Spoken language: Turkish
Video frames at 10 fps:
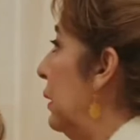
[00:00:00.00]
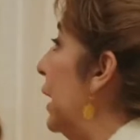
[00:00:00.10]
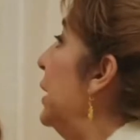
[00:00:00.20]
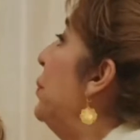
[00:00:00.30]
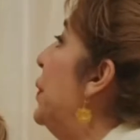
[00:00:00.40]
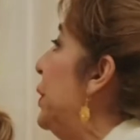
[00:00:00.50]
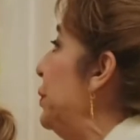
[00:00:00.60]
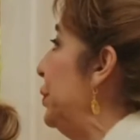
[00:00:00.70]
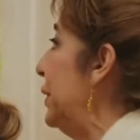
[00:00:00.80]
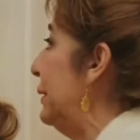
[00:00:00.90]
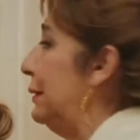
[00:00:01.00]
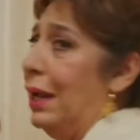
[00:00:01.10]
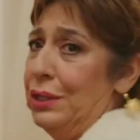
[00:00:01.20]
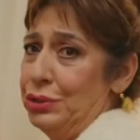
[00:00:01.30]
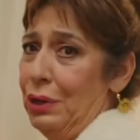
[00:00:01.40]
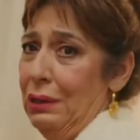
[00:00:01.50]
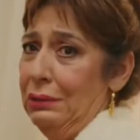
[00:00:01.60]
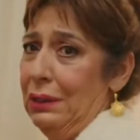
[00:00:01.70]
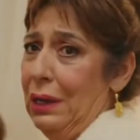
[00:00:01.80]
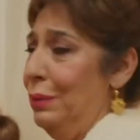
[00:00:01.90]
kanepeyi yüklediler şu
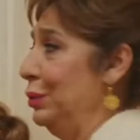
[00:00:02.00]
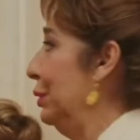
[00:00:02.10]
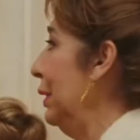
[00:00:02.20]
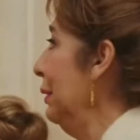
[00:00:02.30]
anda kamyona.